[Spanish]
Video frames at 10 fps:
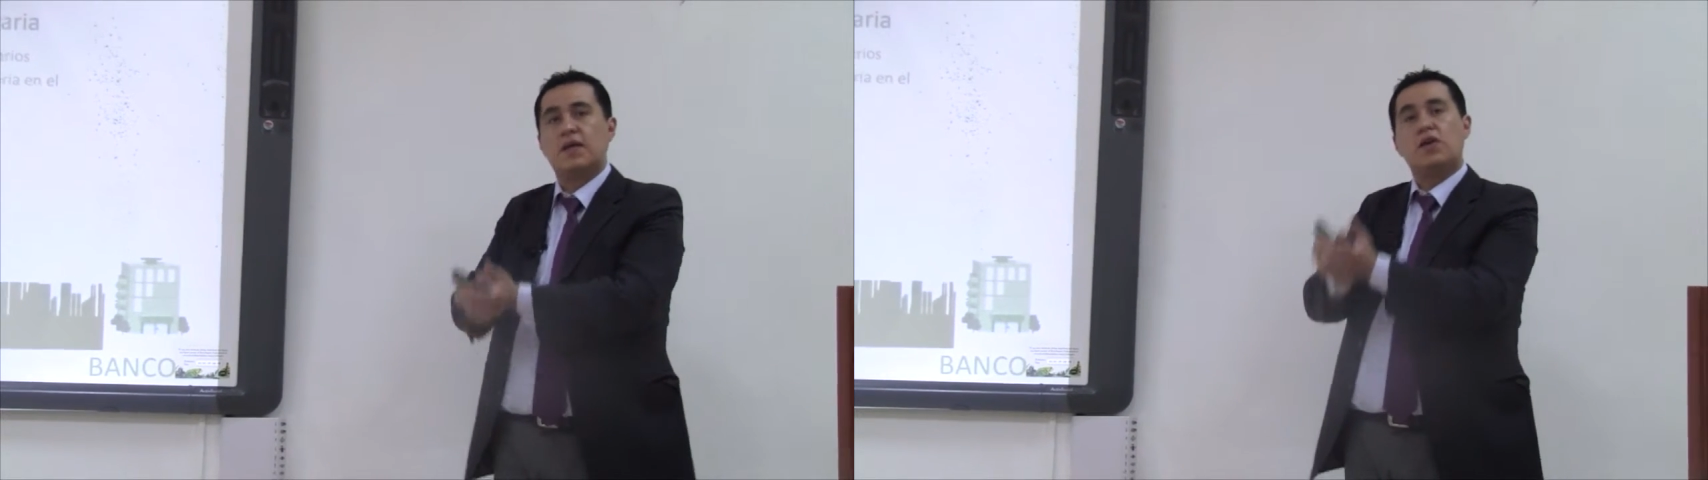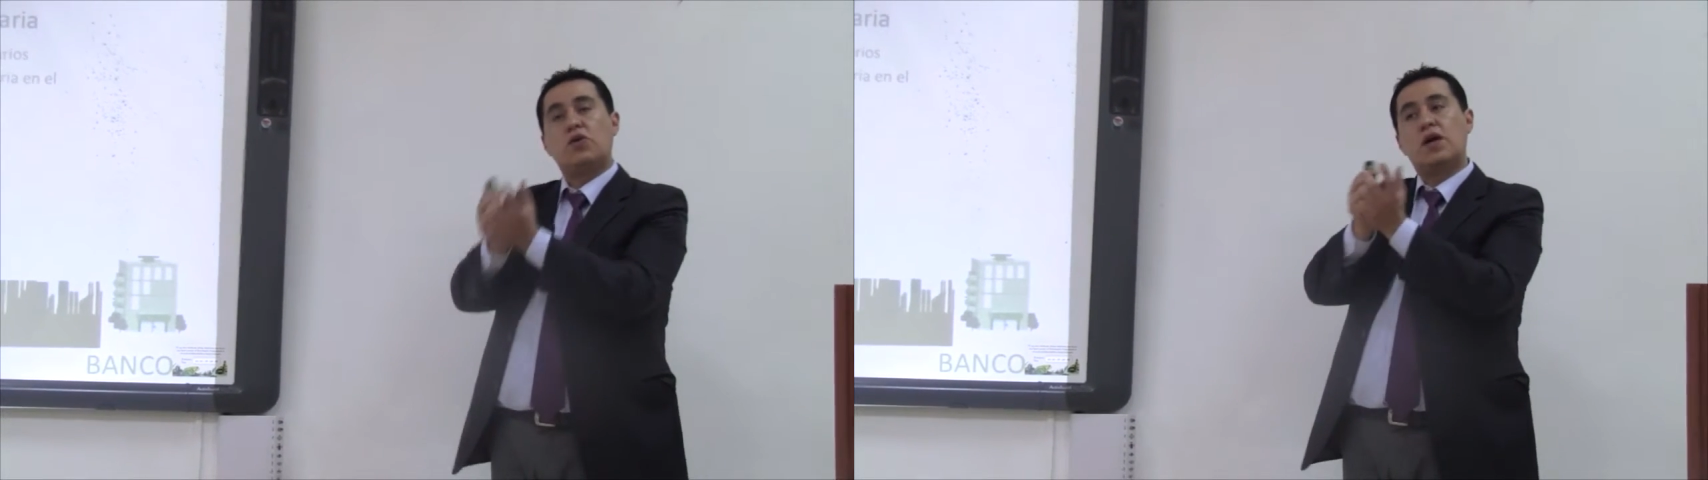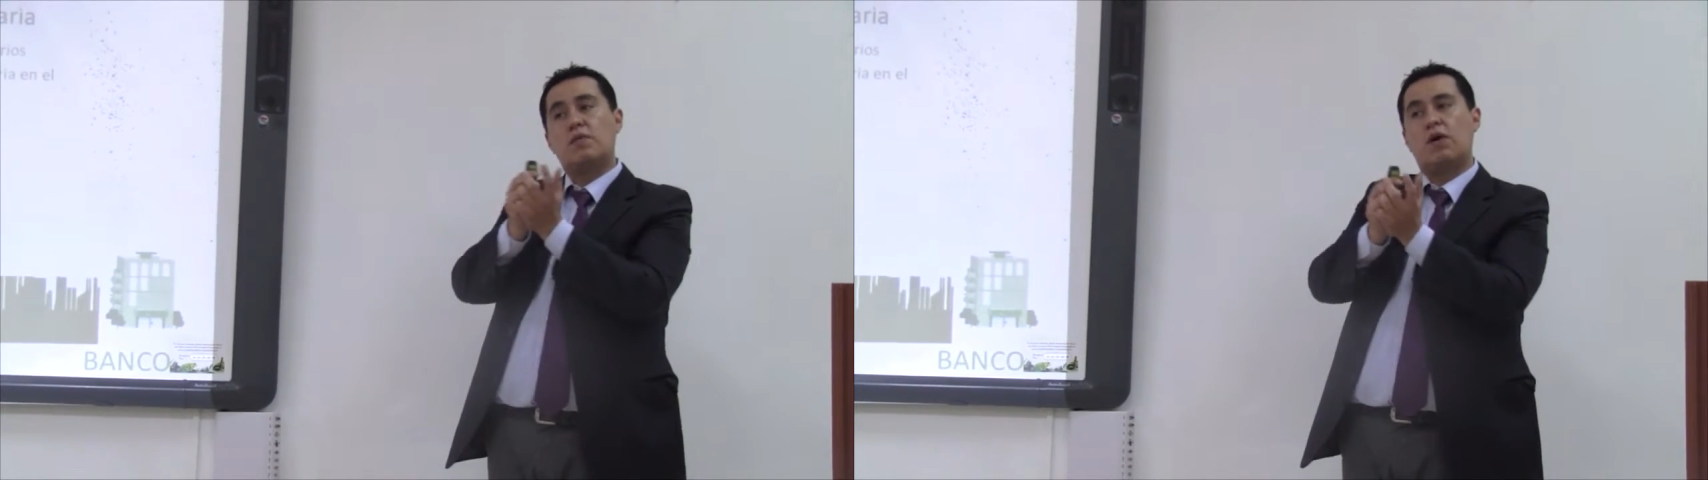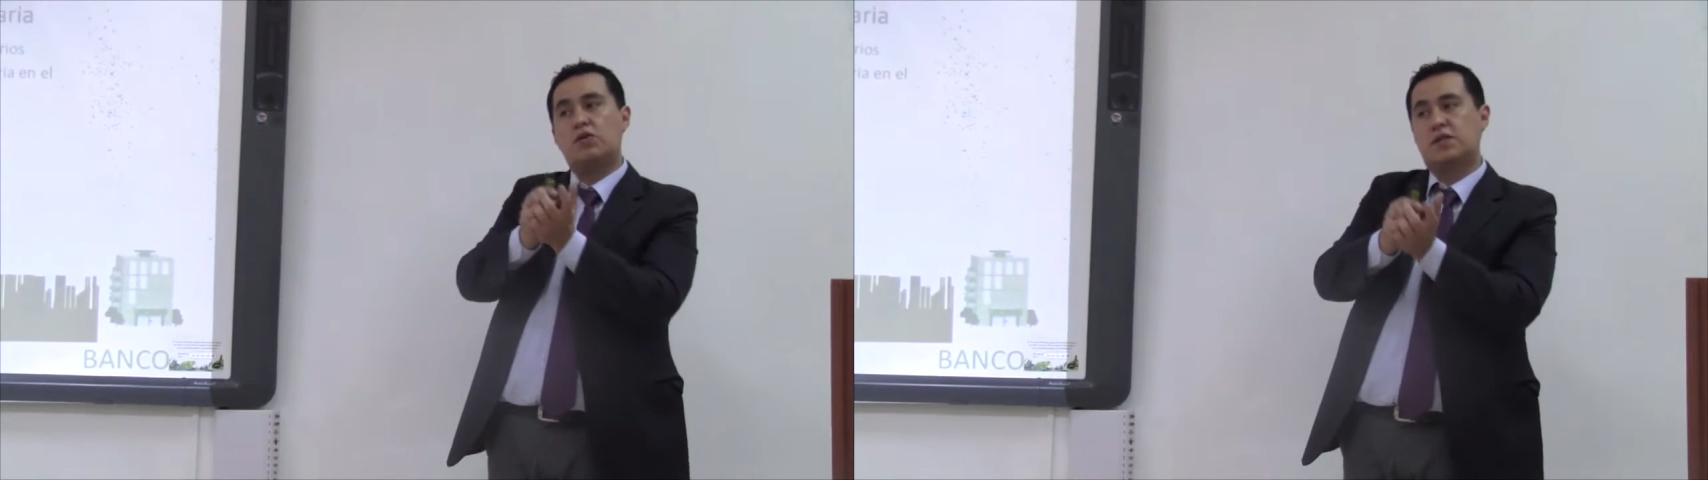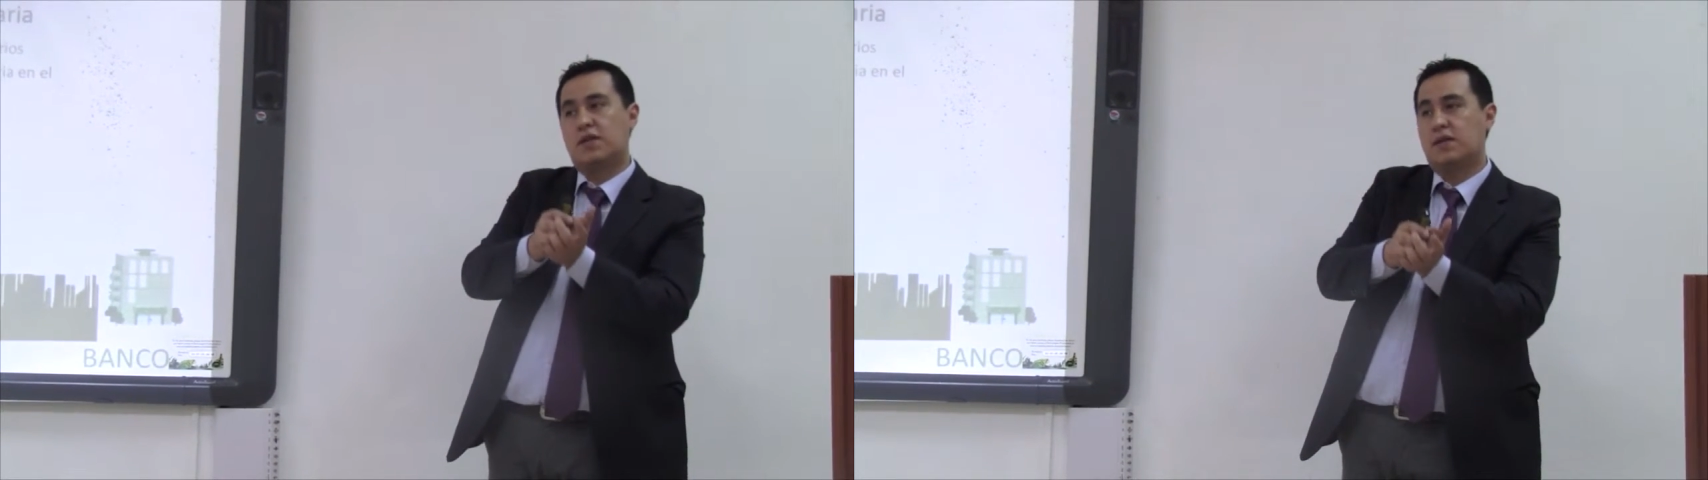y con el
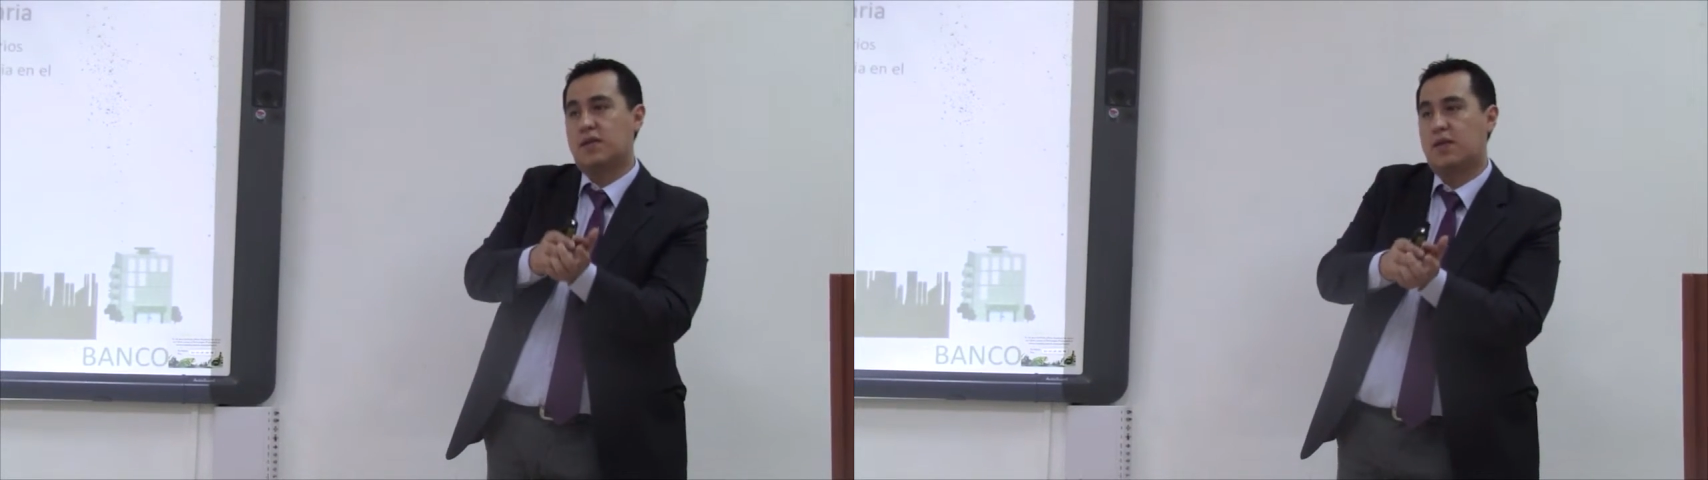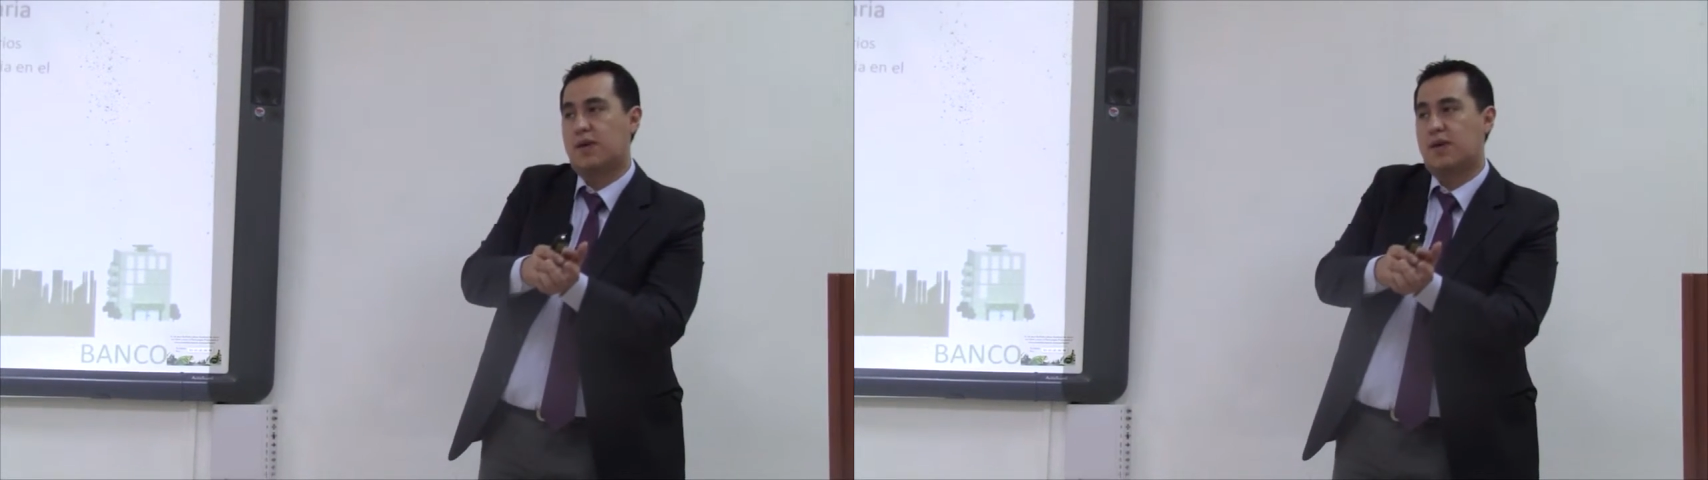voucher te